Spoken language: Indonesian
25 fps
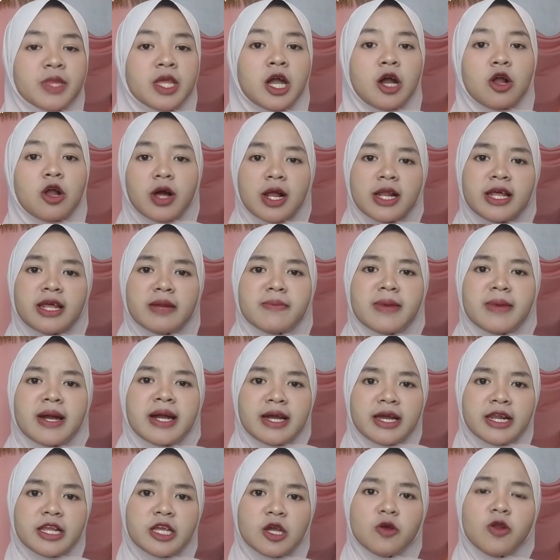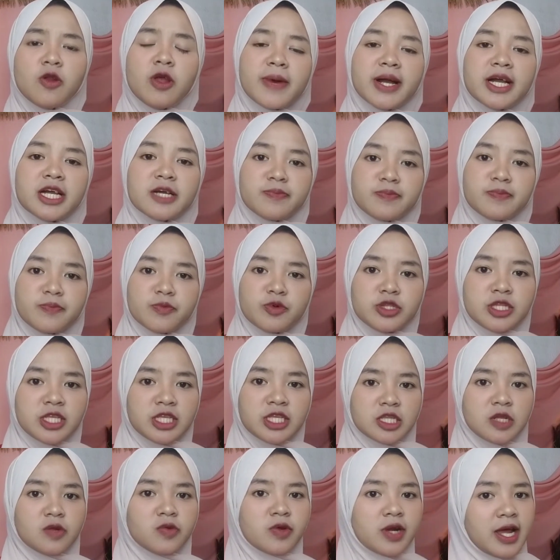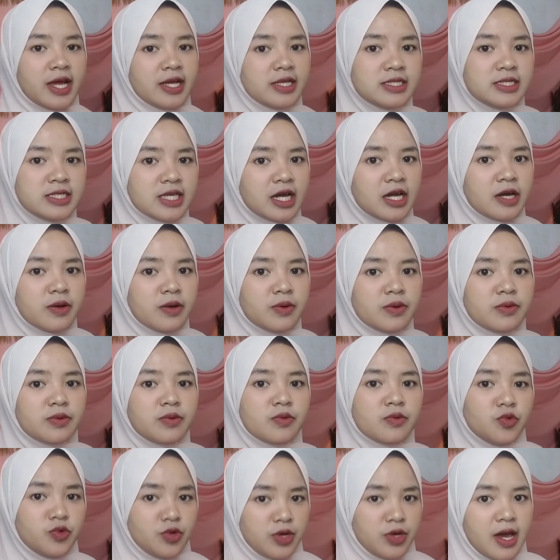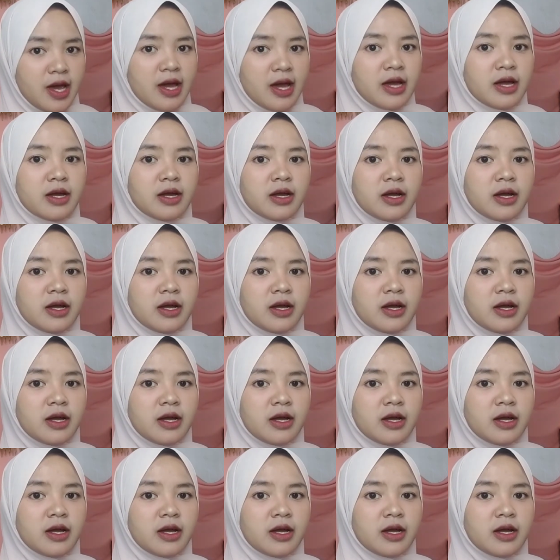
kalau kalian mager ya udah pakai putih telur aja udah